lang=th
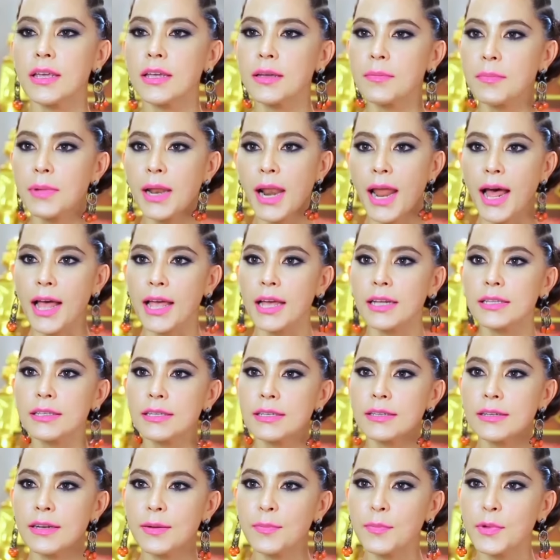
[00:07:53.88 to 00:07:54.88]
ตีกันมาหลายอา
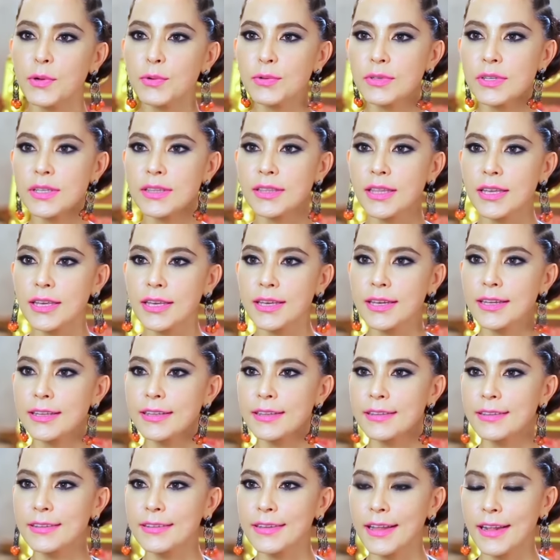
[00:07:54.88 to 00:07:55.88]
ทิตย์แล้วไม่รู้จะตี
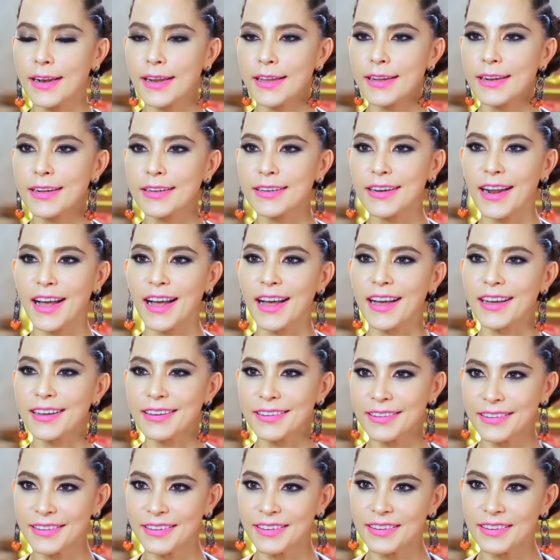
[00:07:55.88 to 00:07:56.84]
กันอะไรนักหนา